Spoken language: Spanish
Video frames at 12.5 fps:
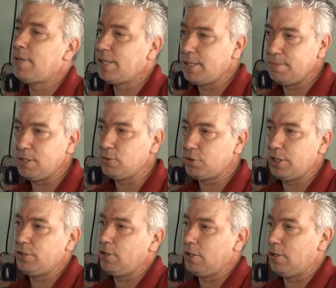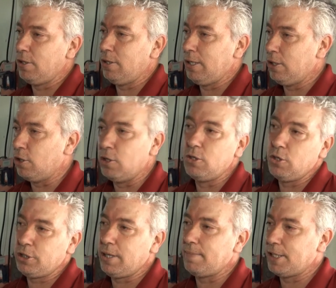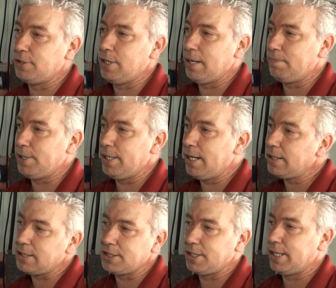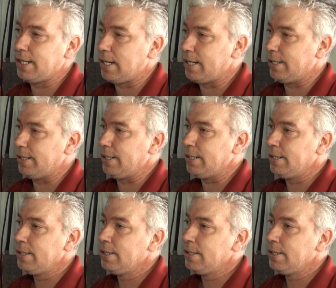van disminuyendo eh, los tamaños de la piedra hasta llegar a la arena